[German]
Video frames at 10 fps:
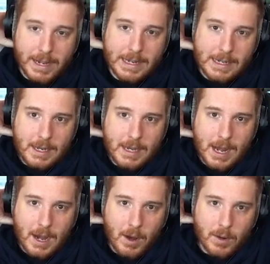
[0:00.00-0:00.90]
weil
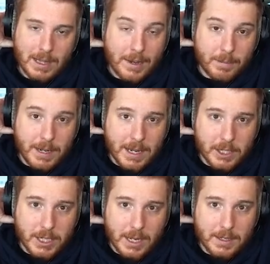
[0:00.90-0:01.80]
laut
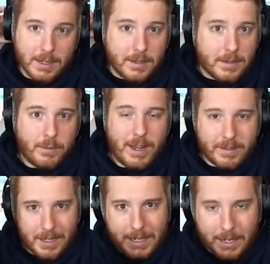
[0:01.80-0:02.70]
Landesmedienanstalt ist
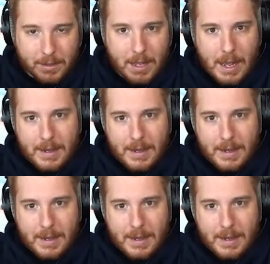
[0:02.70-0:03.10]
festgelegt,